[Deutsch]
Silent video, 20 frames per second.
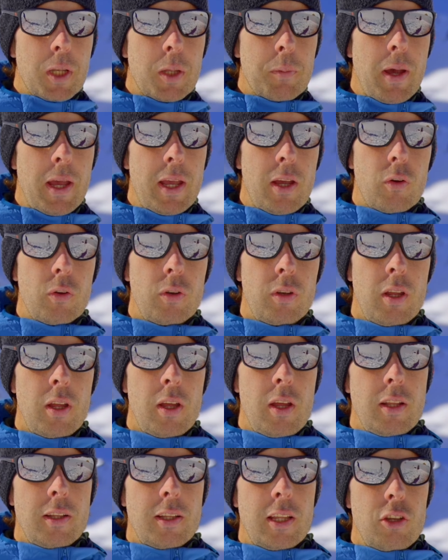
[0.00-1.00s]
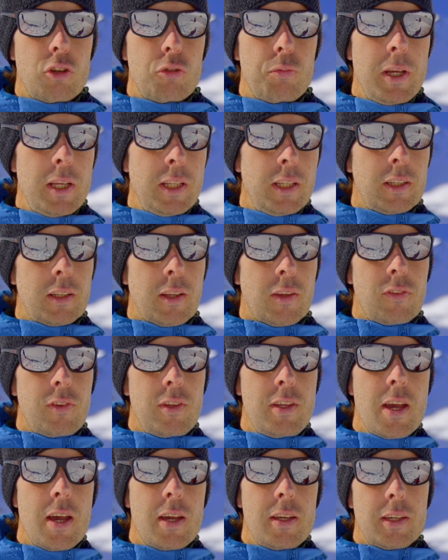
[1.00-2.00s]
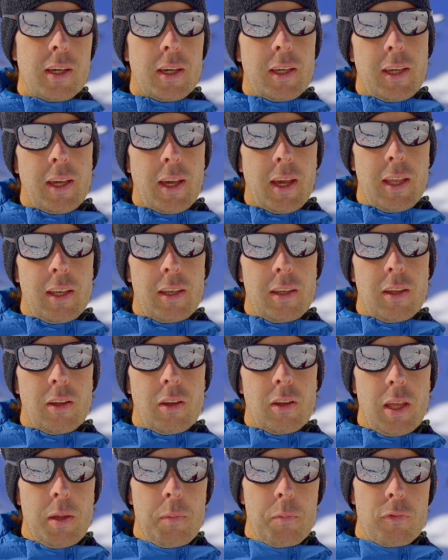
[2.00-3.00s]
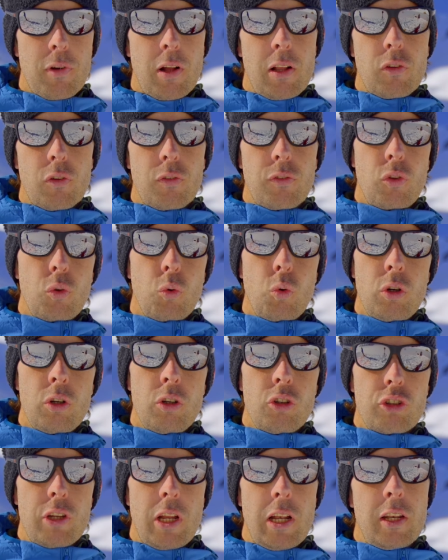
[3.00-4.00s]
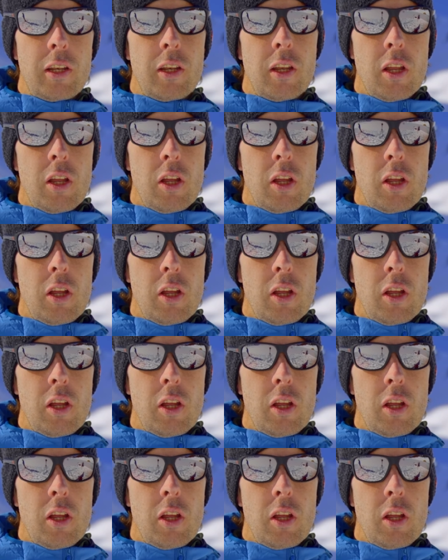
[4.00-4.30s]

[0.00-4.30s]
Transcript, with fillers: dabei habe, denn ist wichtig, dass die ihre Geräte ebenfalls auf Suchen stellen